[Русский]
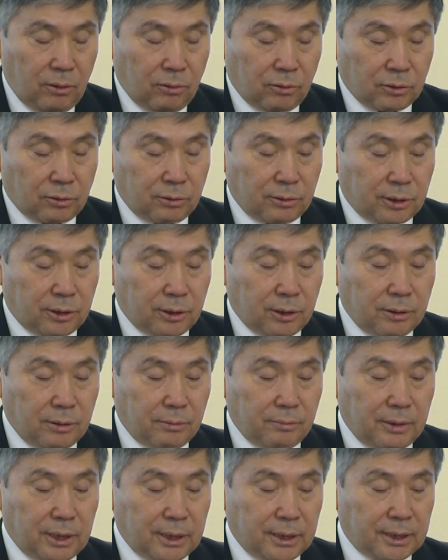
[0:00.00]

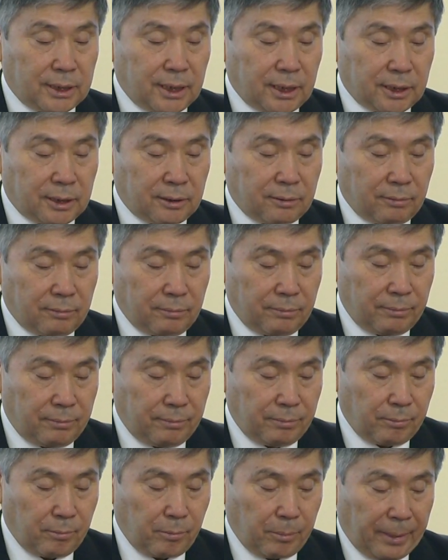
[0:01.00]
утвержденным министерством,
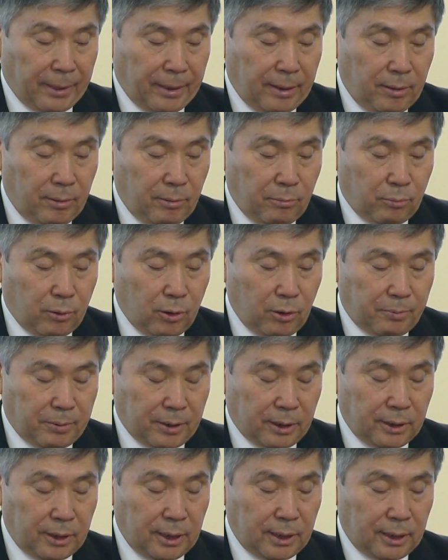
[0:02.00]
по
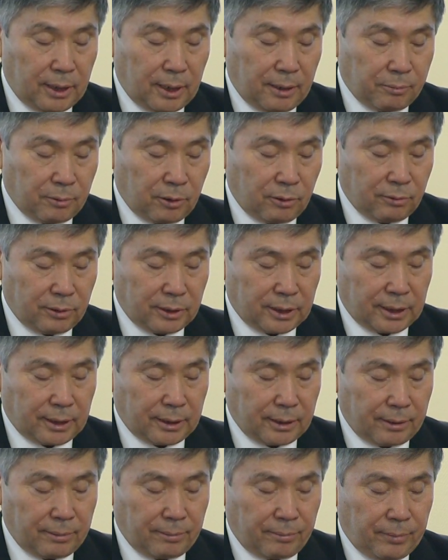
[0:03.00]
предельной оптовой
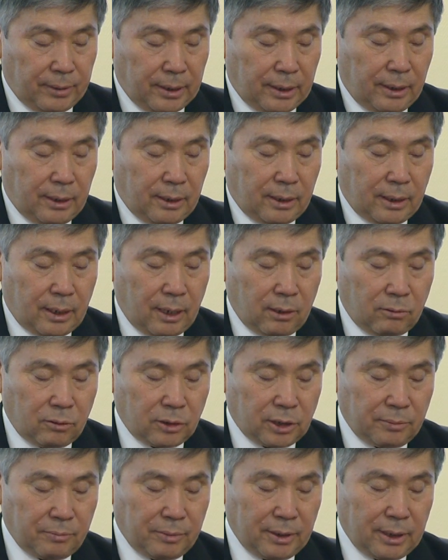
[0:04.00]
цене. Как
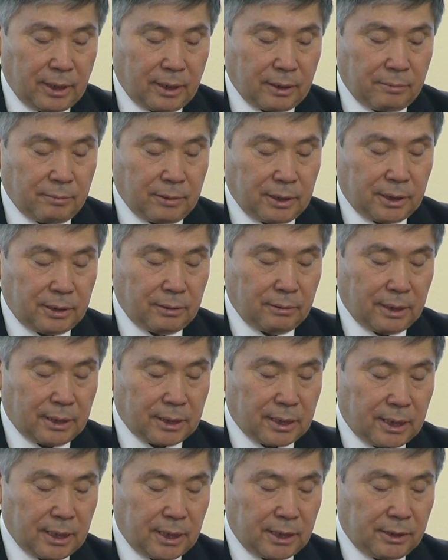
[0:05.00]
уже было отмечено, в
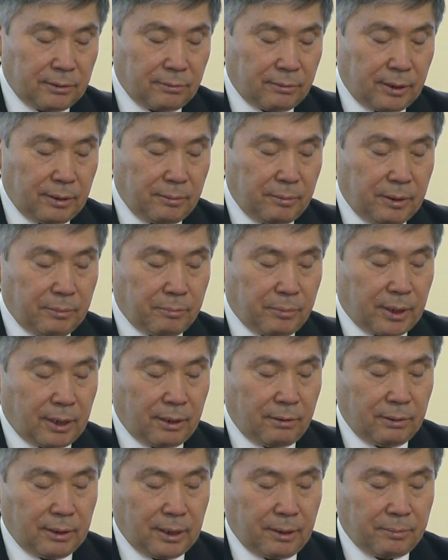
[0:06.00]
настоящее время
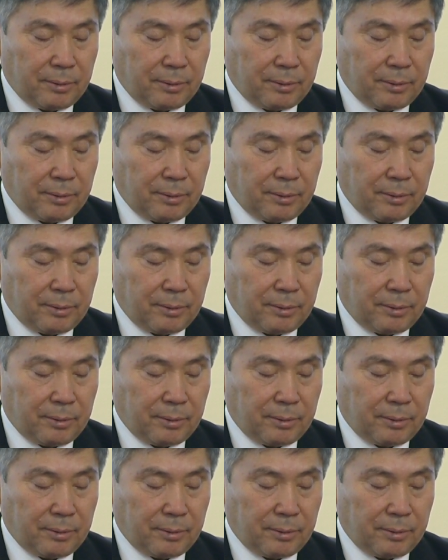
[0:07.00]
правила